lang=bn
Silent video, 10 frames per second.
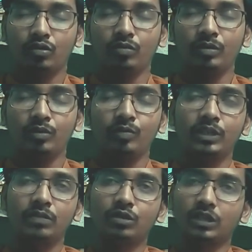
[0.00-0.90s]
কুর্মি
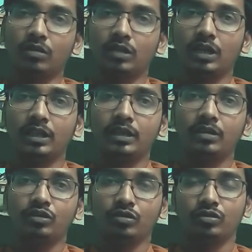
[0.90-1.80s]
ভূমিজ এবং
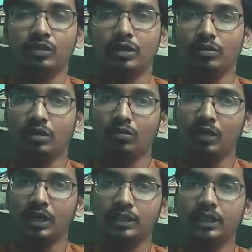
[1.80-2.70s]
সাঁওতালদের জনসংখ্যার কথা
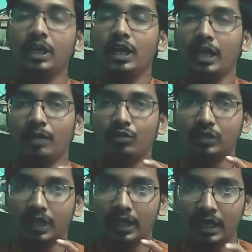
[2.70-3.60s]
উল্লেখ আছে এবং
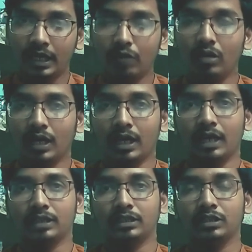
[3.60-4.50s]
সেখানে এটাও
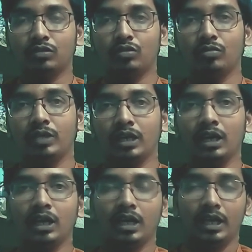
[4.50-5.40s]
লেখা আছে যে কুর্মীরা